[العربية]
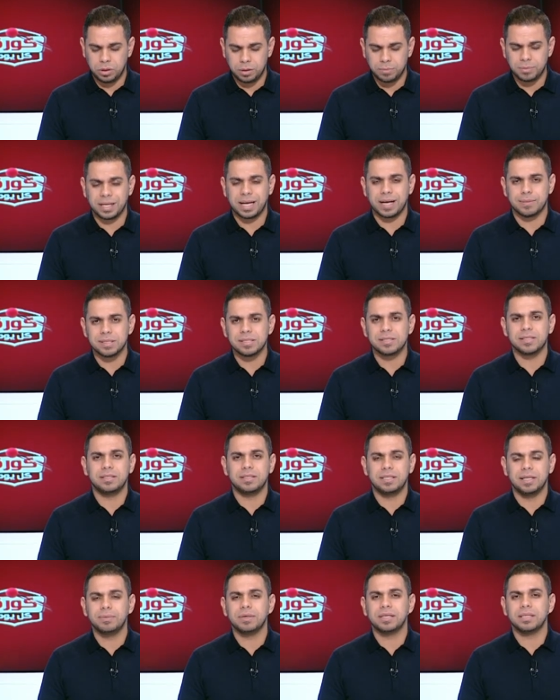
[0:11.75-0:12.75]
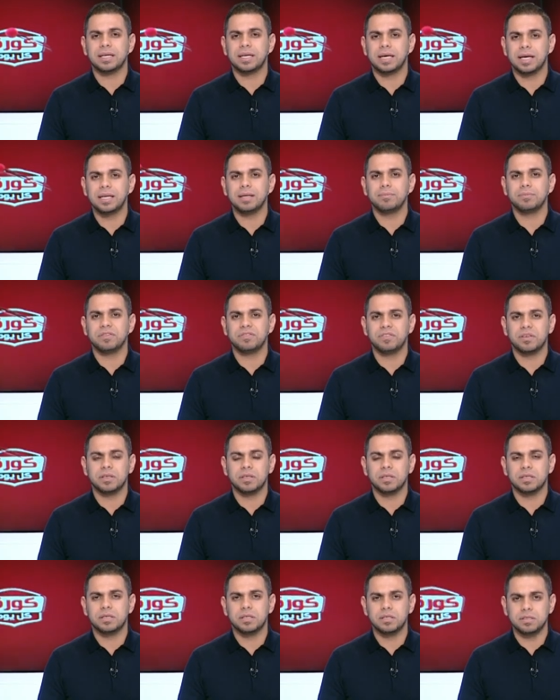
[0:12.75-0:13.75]
كنا من خمس ست ايام كده اتكلمنا في
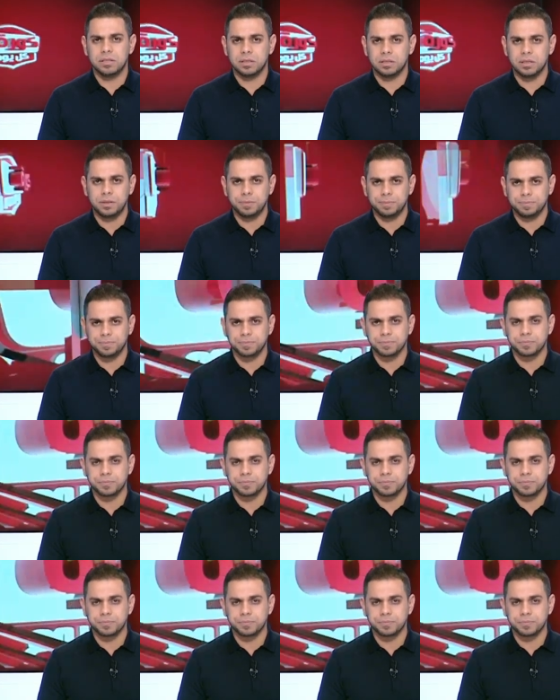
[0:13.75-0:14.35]
القصه دي